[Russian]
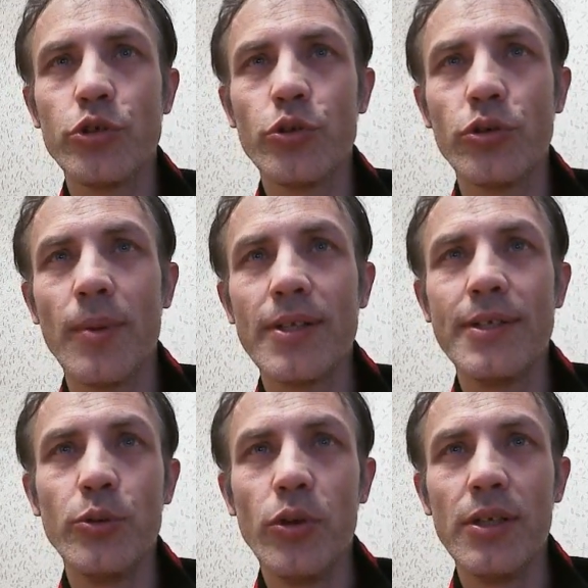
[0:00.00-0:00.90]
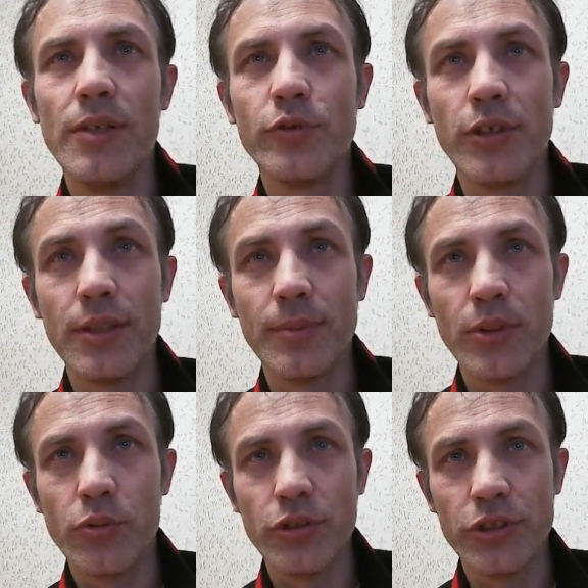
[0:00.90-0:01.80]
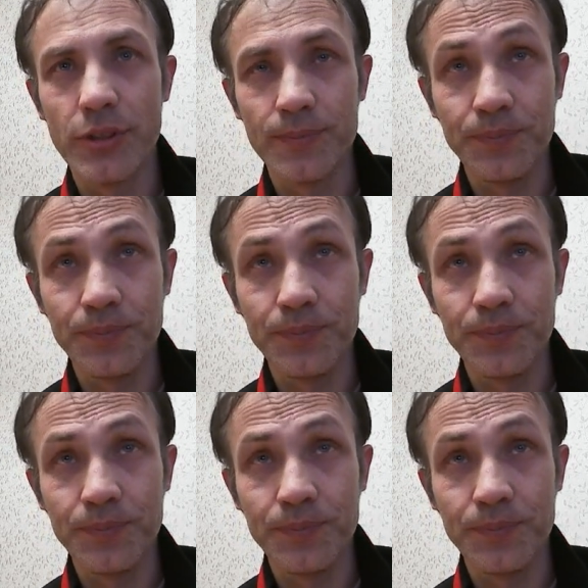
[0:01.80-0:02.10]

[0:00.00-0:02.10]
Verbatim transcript: счетом 1-0 и все на этом закончится.